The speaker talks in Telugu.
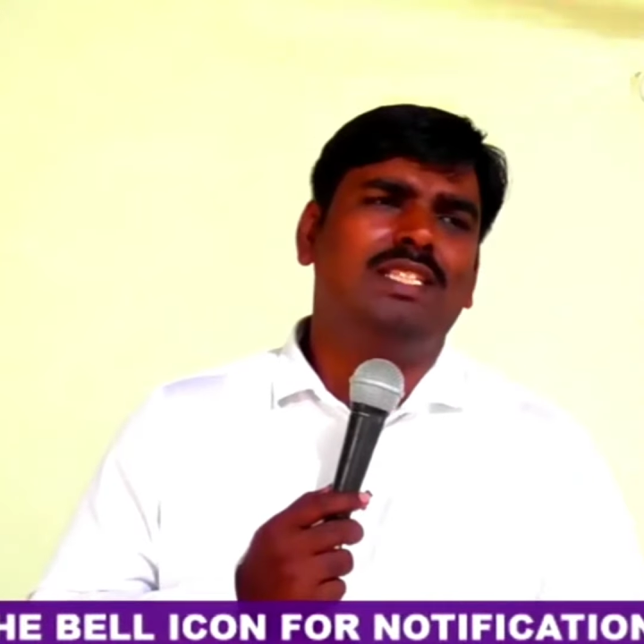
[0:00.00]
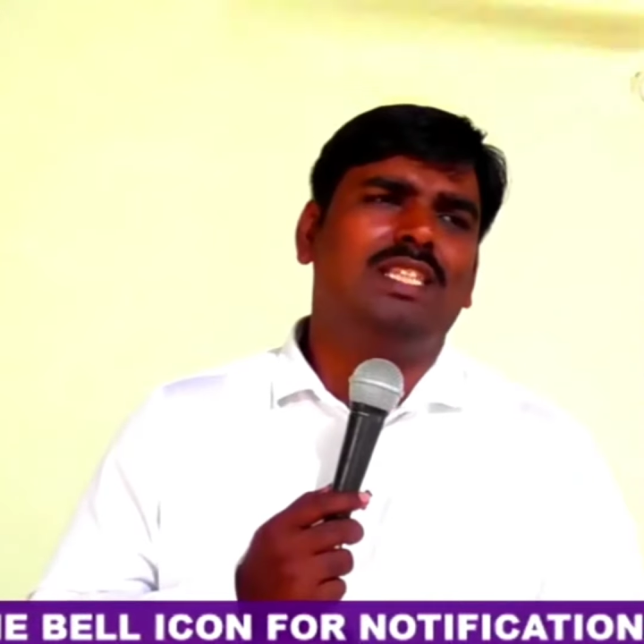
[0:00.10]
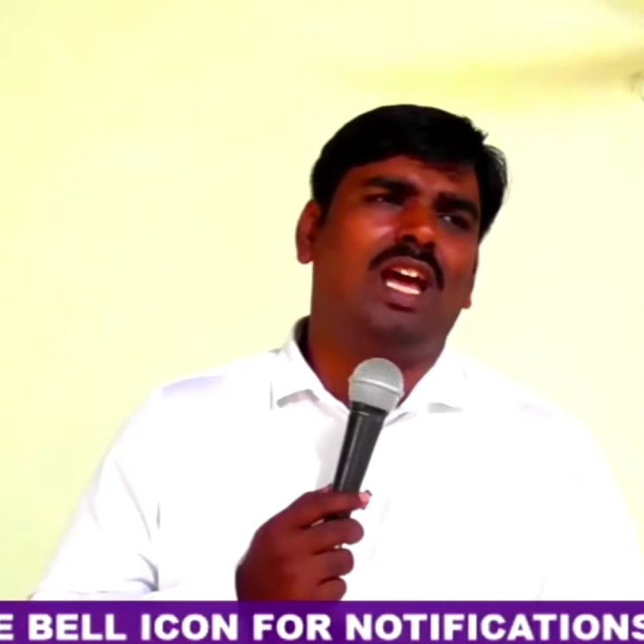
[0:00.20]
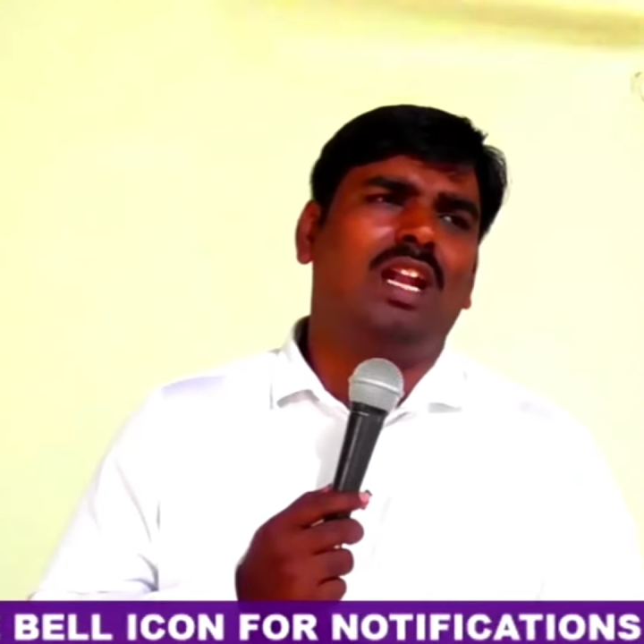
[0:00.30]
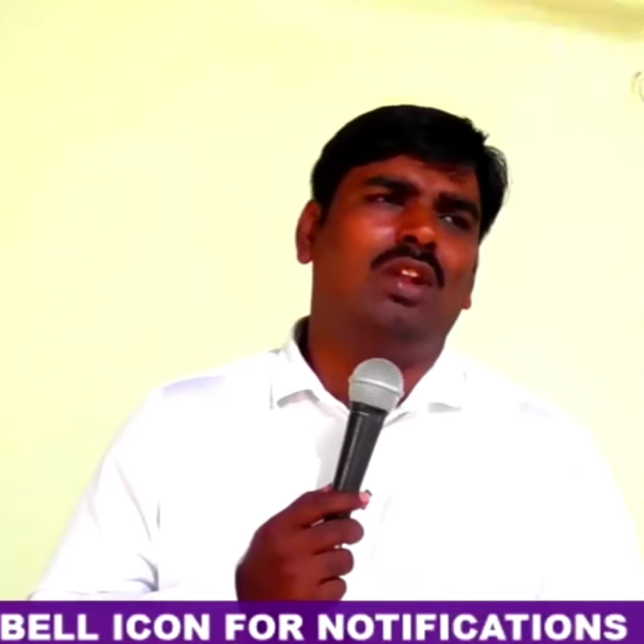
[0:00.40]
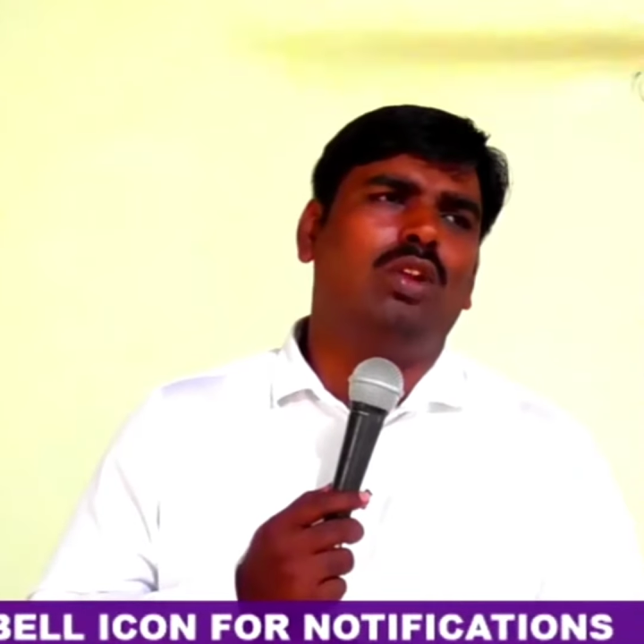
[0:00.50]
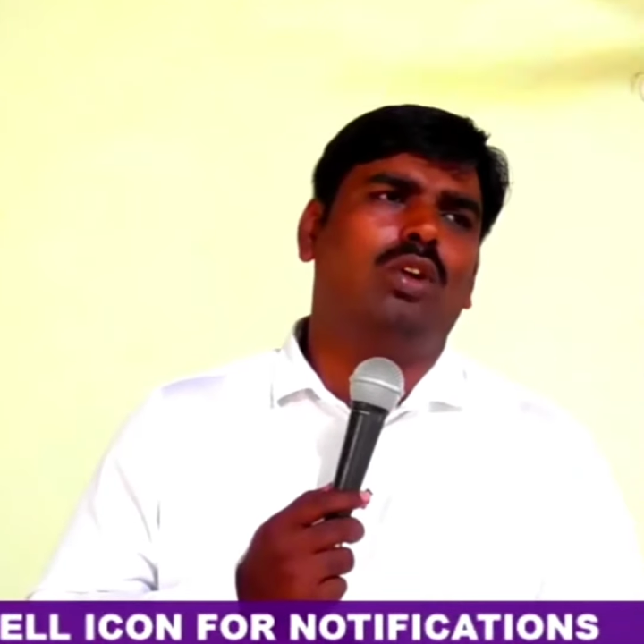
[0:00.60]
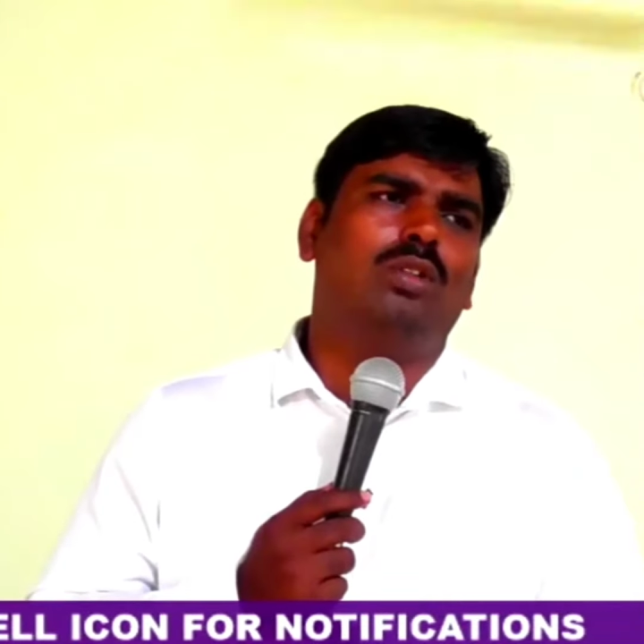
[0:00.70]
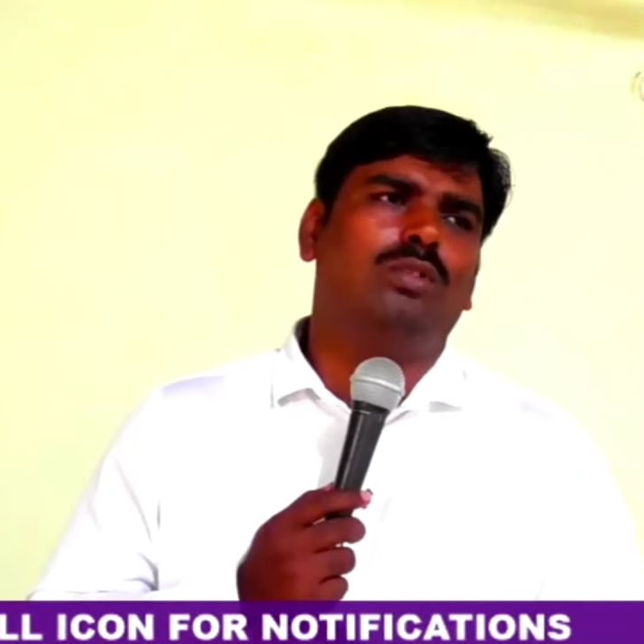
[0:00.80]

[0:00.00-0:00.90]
స్థానంలో